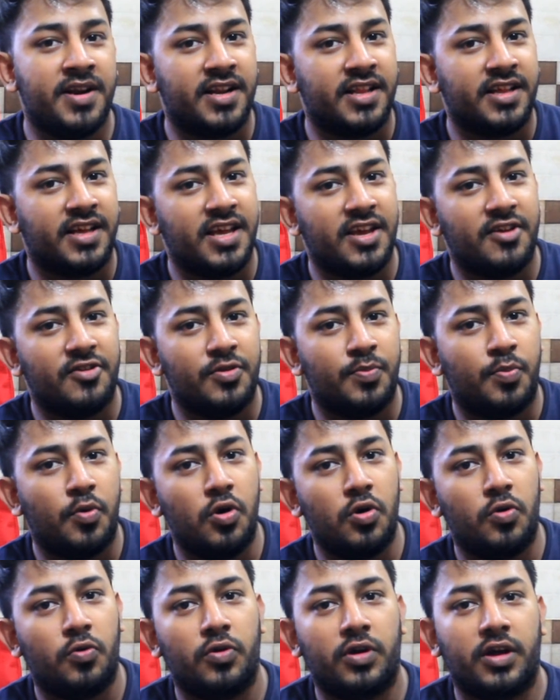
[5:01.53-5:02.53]
அப்படின்றதுக்கு இங்கே வந்து
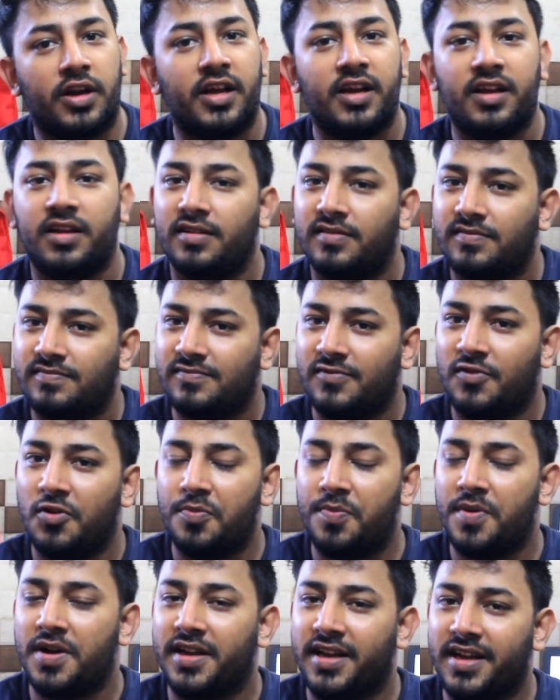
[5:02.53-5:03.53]
போல் கொடுக்குறேன்
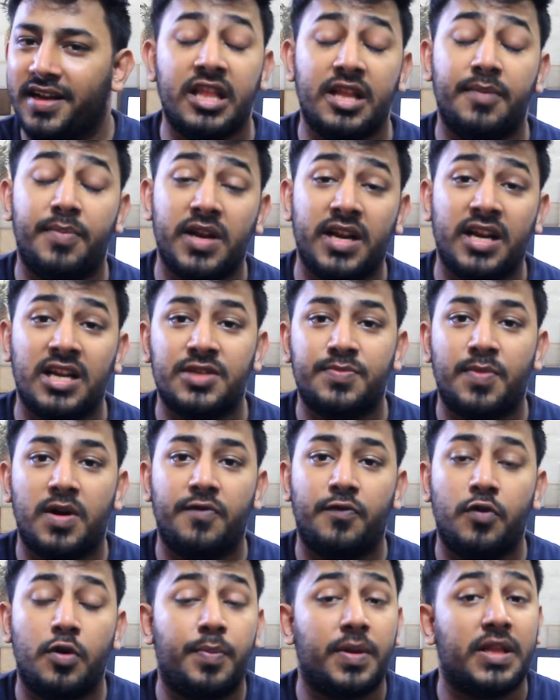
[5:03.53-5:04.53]
ஓட் பண்ணுங்கள் இந்த பர்டிகுலர்
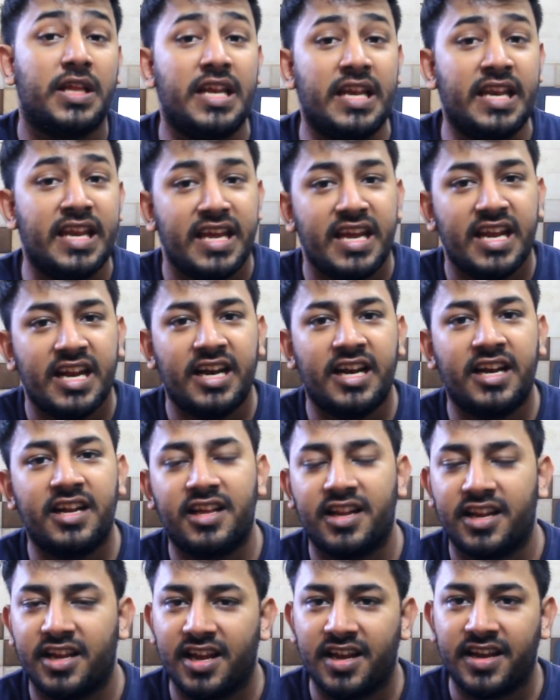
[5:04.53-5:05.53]
ஸ்மார்ட் ஃபோனை பற்றி நீங்கள் என்ன
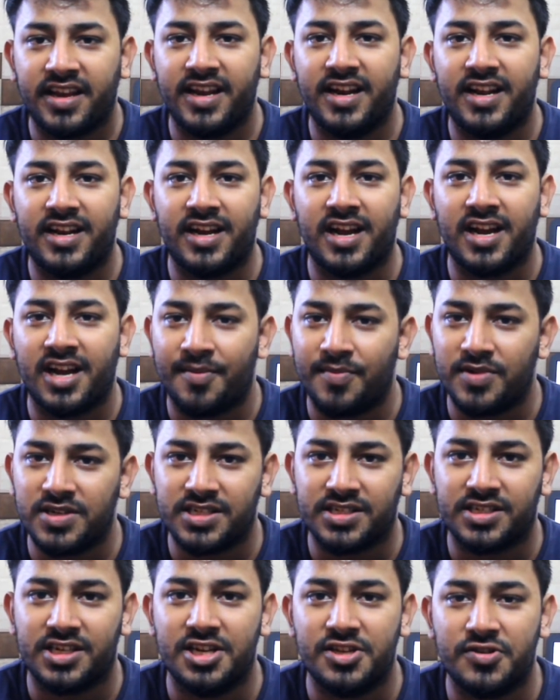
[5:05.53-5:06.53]
நினைக்கிறீங்க கீழே இருக்க
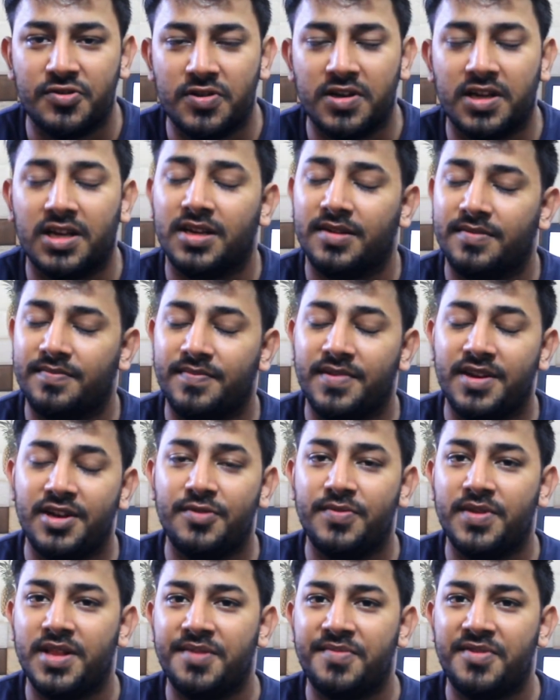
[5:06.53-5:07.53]
கமெண்ட் செக்ஷன்லேயும் சொல்லுங்கள்
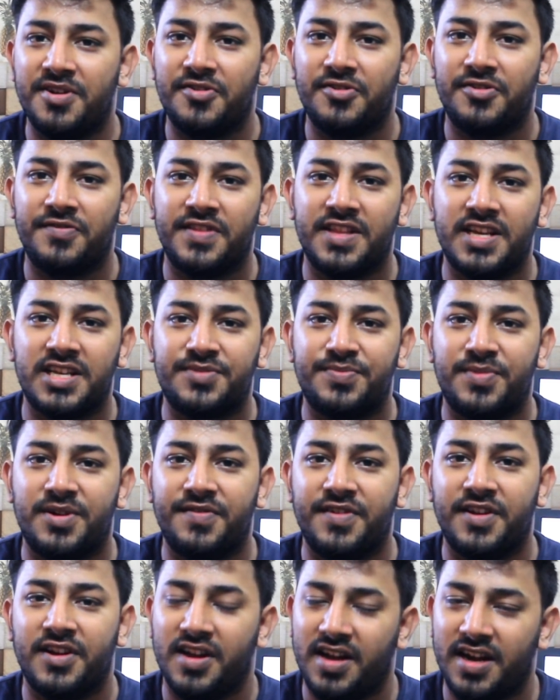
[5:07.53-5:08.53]
மீண்டும் இதே மாதிரி ஒரு
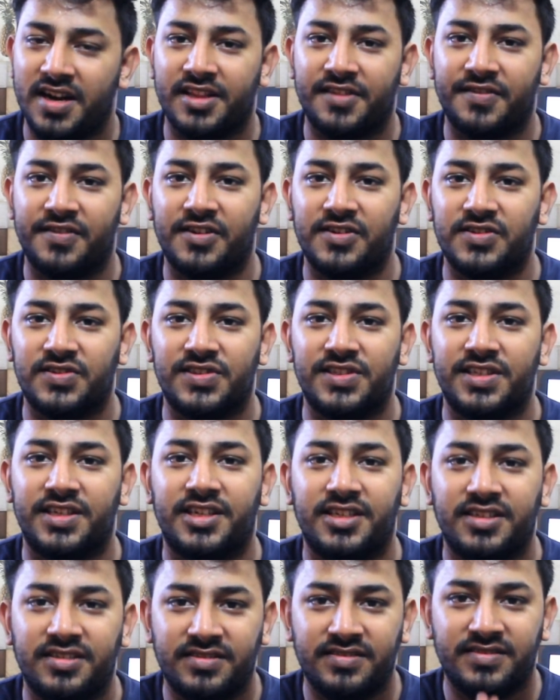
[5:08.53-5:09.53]
வித்தியாசமான வீடியோவில் அடுத்த வீடியோவில்
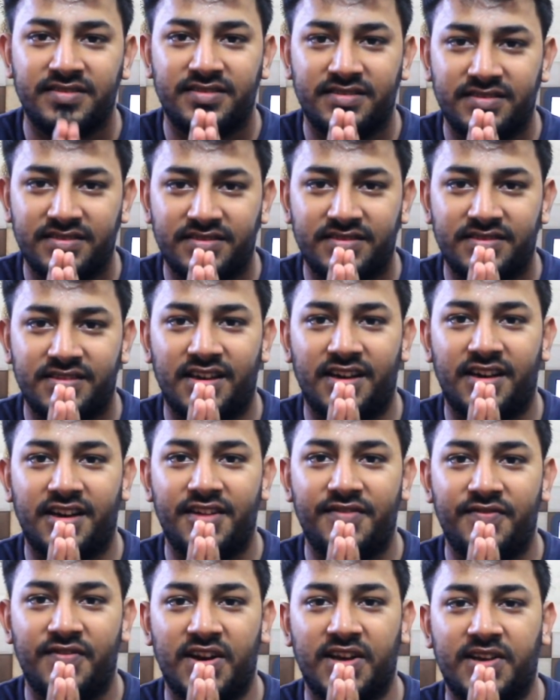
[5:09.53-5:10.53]
சந்திக்கிறேன்
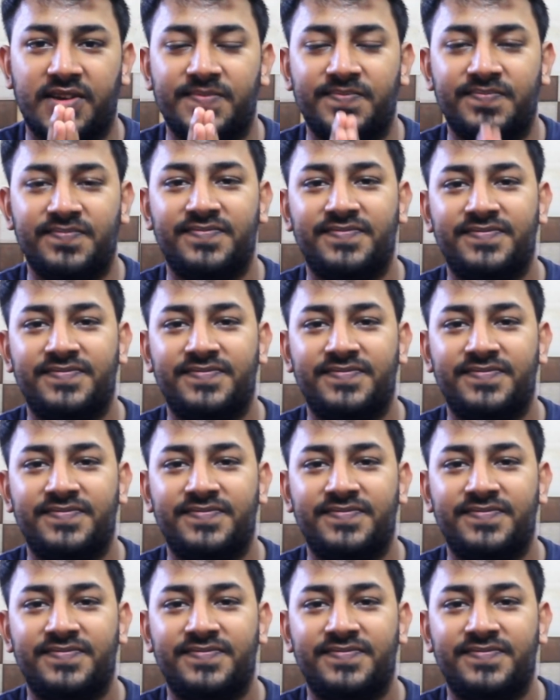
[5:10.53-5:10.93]
நன்றி வணக்கம்